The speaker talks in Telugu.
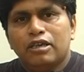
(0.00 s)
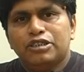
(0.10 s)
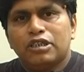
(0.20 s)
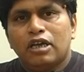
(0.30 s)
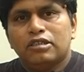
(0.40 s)

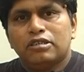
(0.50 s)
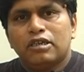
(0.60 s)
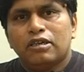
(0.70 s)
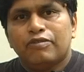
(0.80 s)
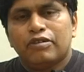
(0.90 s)
ఇన్ఛార్జ్
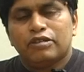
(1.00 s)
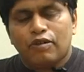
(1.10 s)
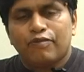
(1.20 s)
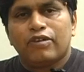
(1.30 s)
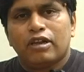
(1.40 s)
ఫర్
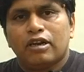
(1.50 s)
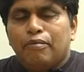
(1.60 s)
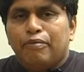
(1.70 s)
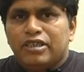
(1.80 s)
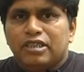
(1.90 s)
సాఫ్ట్వేర్
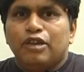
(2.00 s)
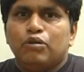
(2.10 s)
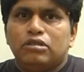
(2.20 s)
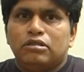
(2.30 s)
బేసిక్గా నేను